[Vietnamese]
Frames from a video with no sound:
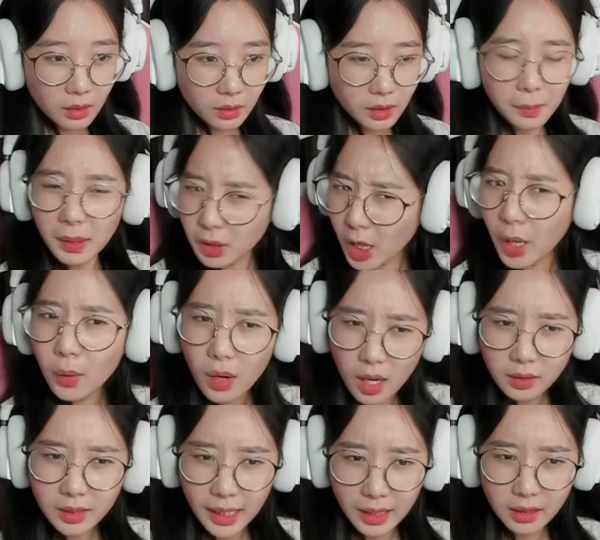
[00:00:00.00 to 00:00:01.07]
nhưng mà nhiều hơn
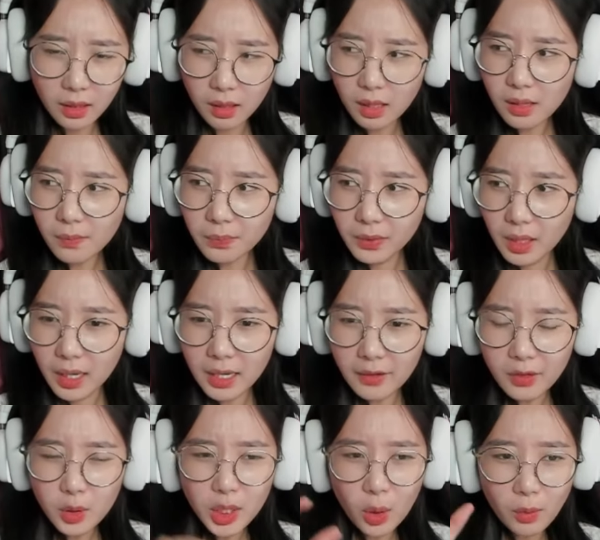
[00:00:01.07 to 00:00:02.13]
như vậy nữa. Ê,
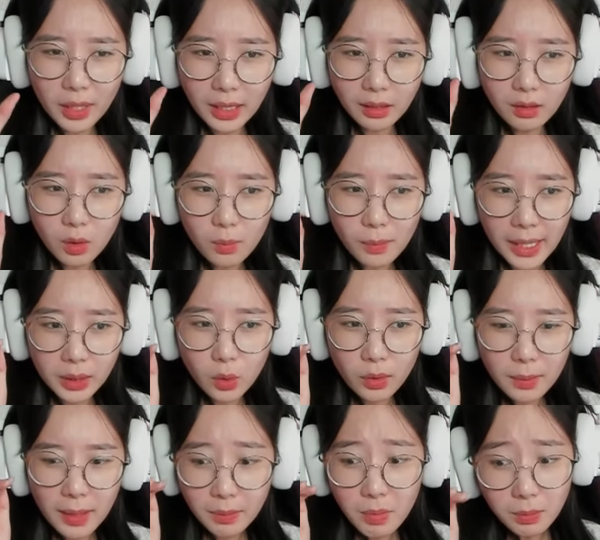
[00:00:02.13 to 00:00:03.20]
ví dụ năng lượng của mẹ tôi
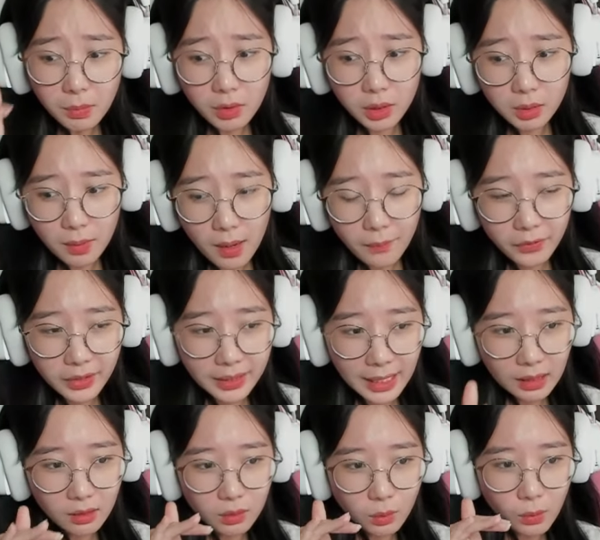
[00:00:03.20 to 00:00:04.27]
đang mức mười đúng không, thì năng
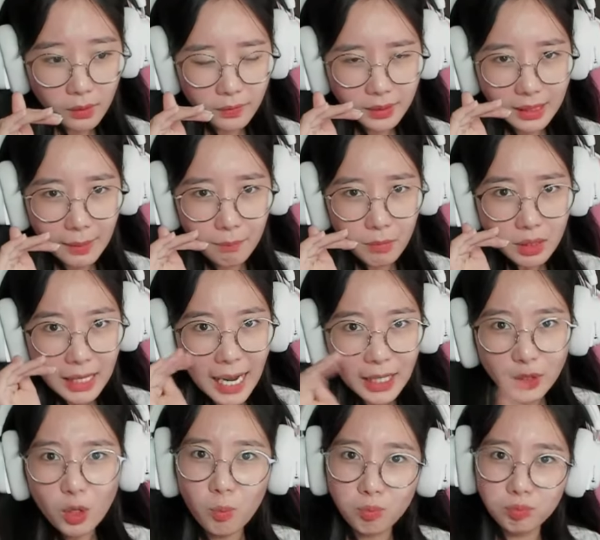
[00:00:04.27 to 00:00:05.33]
lượng của anh phải tầm mức hai
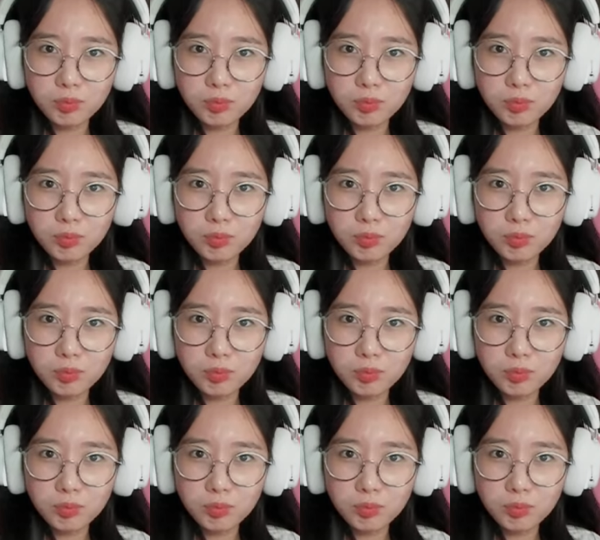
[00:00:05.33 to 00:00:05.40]
mươi.